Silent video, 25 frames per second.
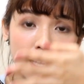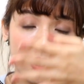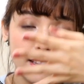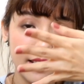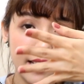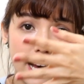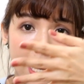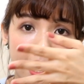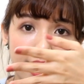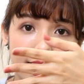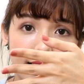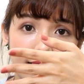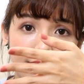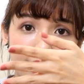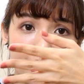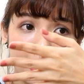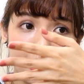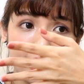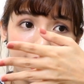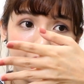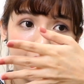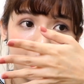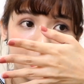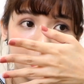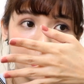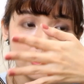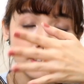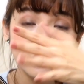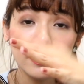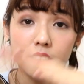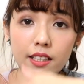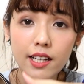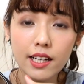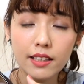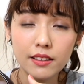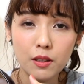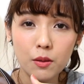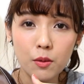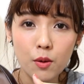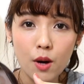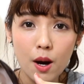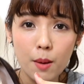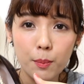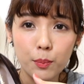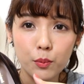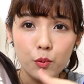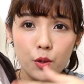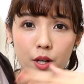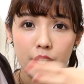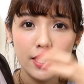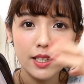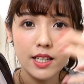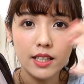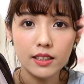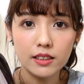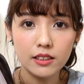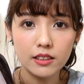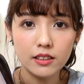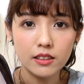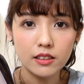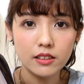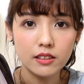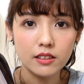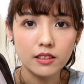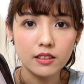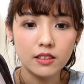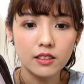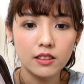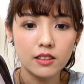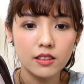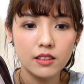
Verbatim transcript: 那这样的话，不会让你的